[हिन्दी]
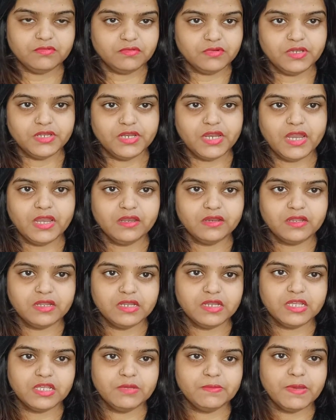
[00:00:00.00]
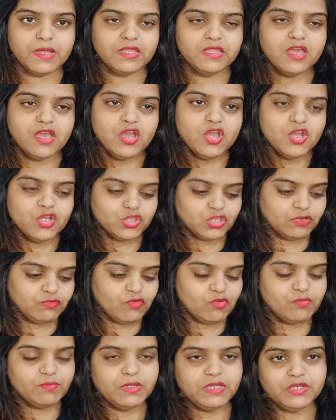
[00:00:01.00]
ग्रैंड करने के बाद तो
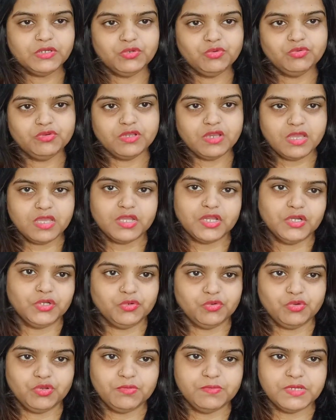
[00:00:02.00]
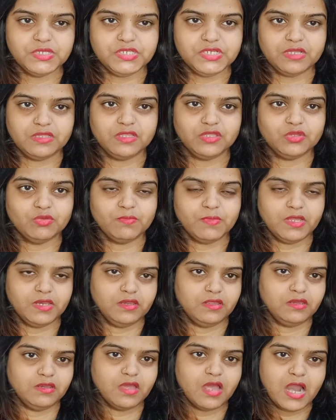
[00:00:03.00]
वो बीटरूट का एक कटोरी बचा था तो
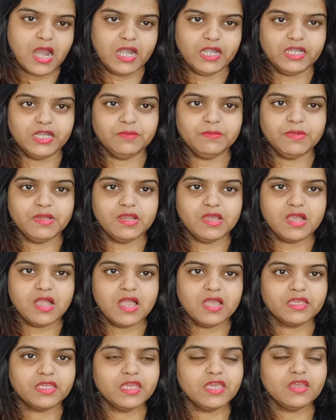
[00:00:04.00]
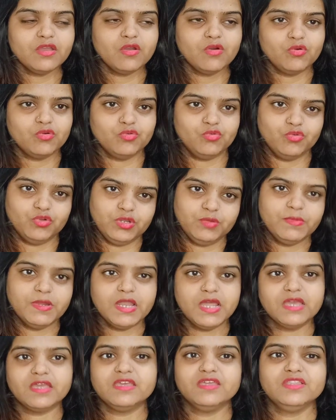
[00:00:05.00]
मैंने ना आटे में लगा के और रोटी
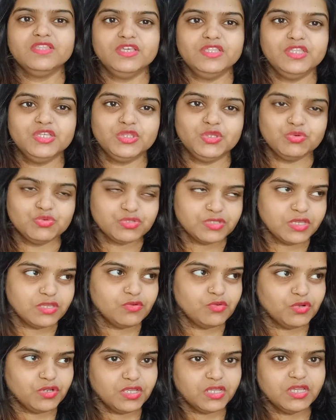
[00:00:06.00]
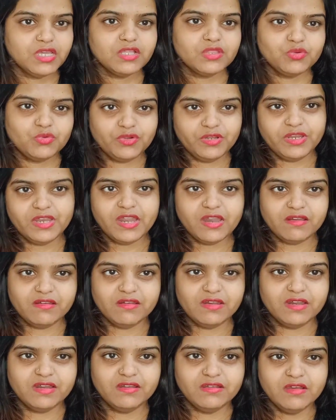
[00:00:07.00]
बना के दे दी तो उसकी रोटी क्या थोड़ी रेड
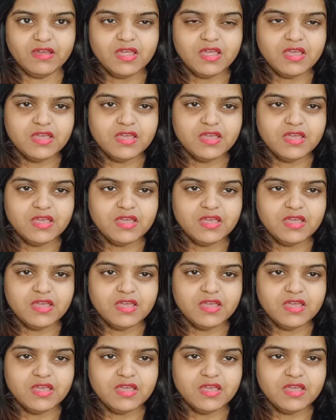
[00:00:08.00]
रेड